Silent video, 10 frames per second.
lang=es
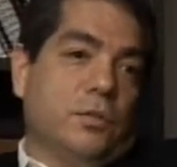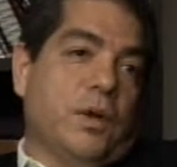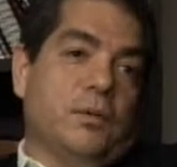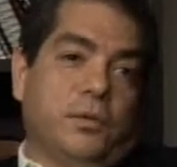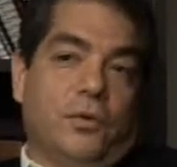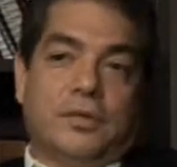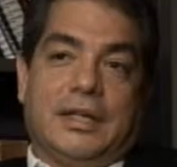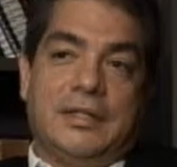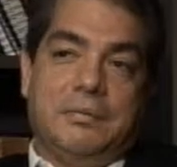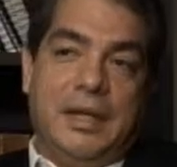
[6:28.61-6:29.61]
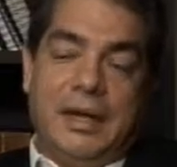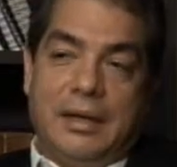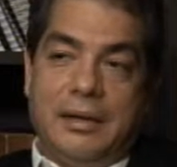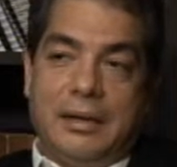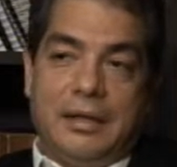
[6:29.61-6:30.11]
Bueno, pues los
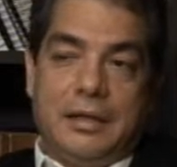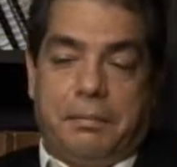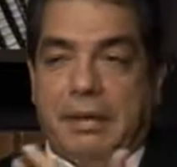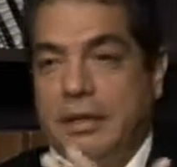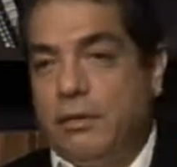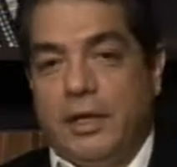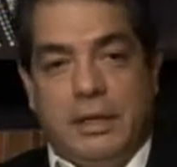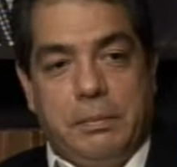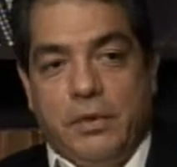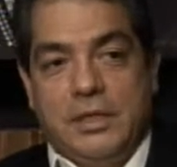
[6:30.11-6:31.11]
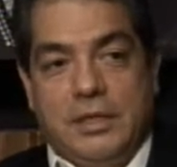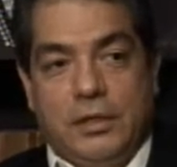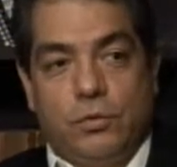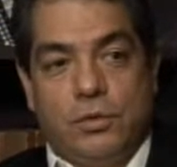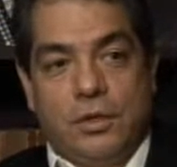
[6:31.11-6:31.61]
asimilan dependiendo qué tipo de
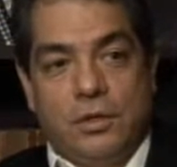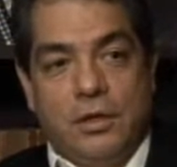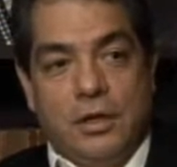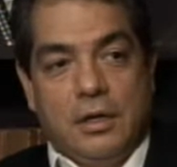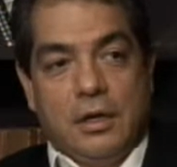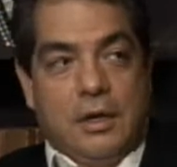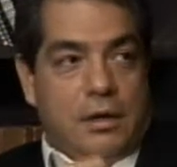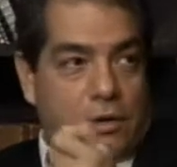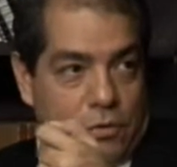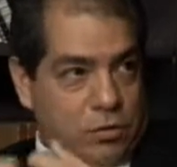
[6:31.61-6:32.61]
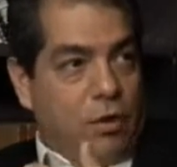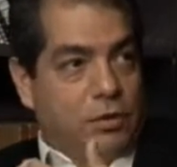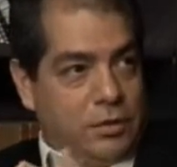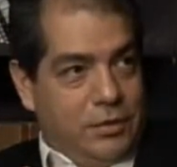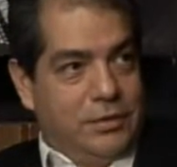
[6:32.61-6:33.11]
institución, los
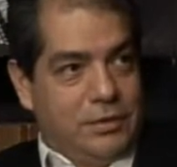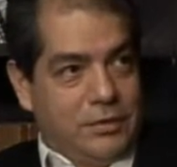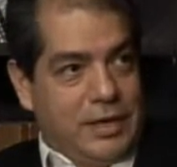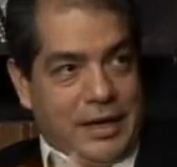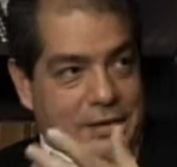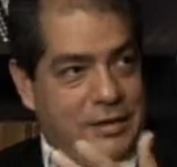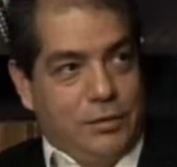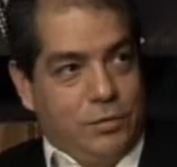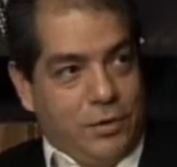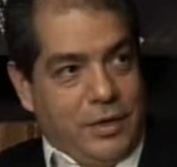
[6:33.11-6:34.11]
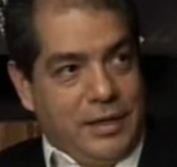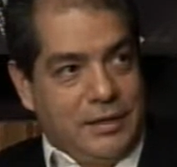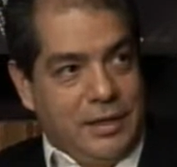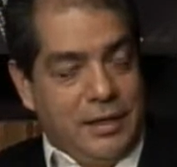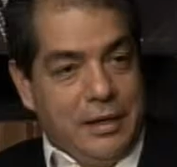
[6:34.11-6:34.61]
socios, o sea, la institución en
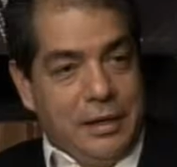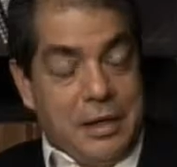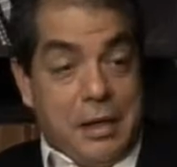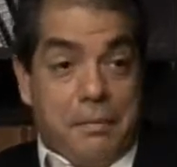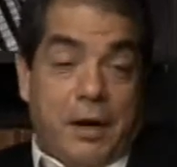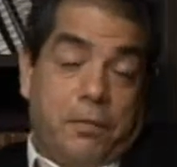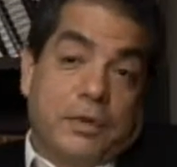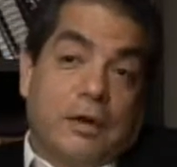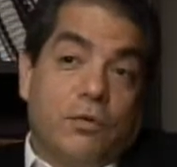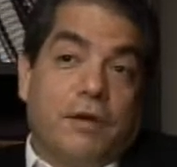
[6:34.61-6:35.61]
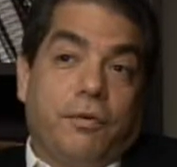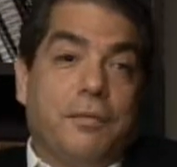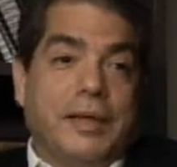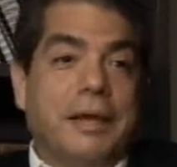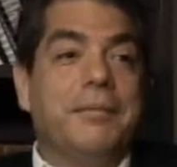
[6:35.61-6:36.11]
sí, pero pues de alguna
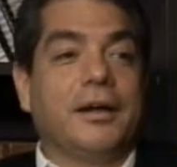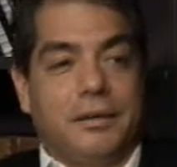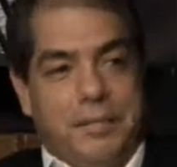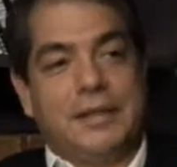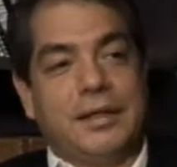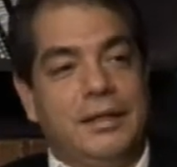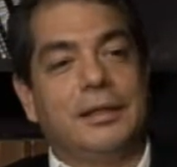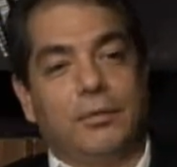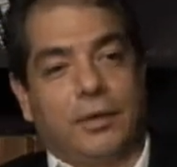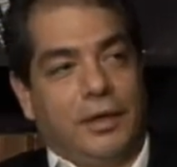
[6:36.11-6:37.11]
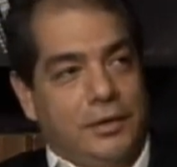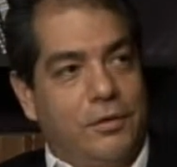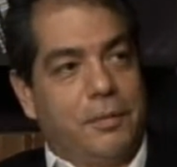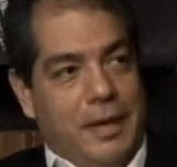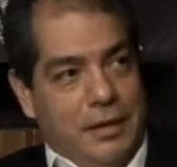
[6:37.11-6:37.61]
forma también representa un
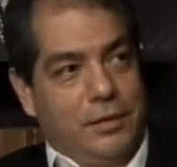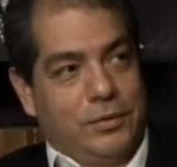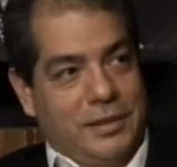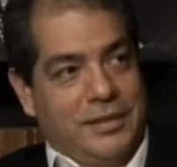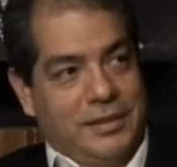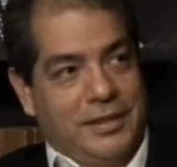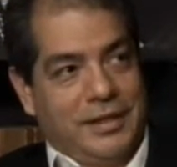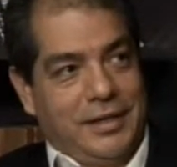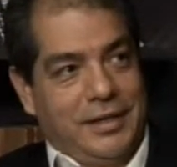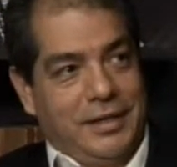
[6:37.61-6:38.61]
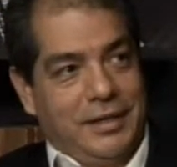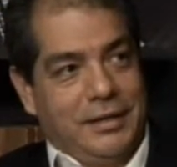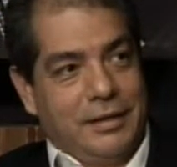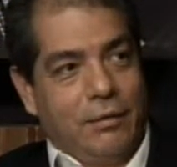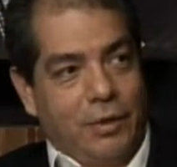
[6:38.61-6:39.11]
riesgo para los este,
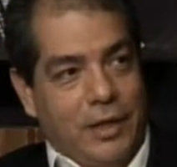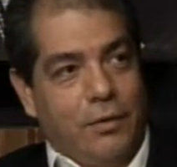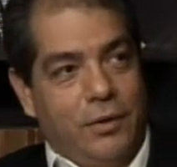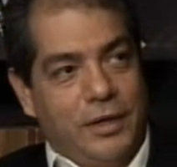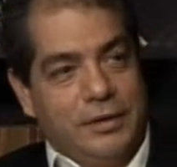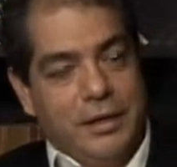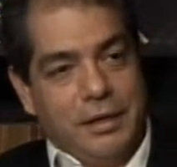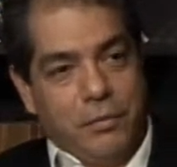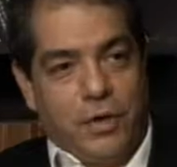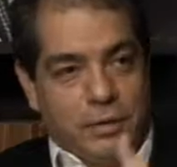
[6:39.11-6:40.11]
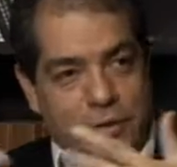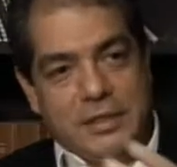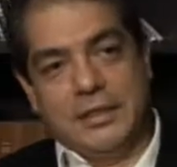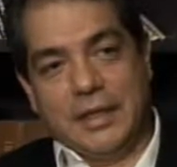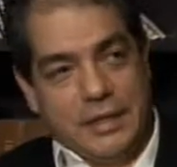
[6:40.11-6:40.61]
ahorradores, por eso
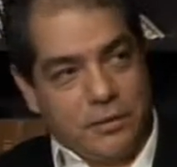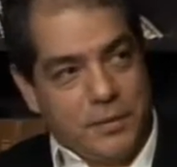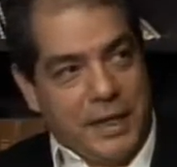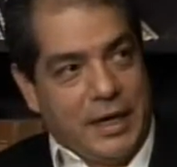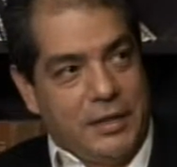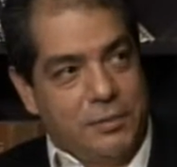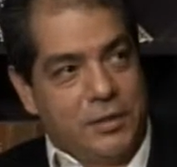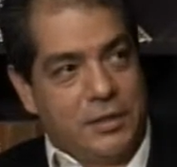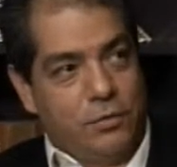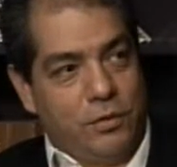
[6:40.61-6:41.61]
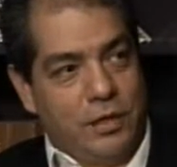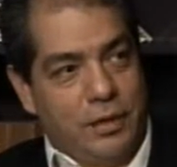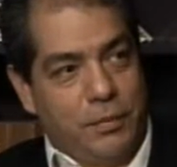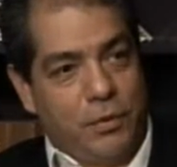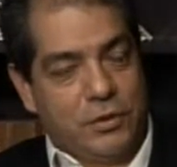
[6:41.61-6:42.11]
existen estos mecanismos de seguro de
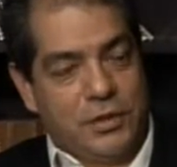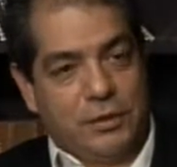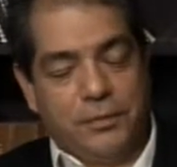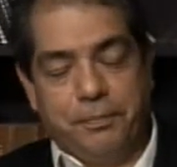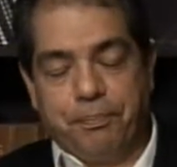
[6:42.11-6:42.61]
depósito.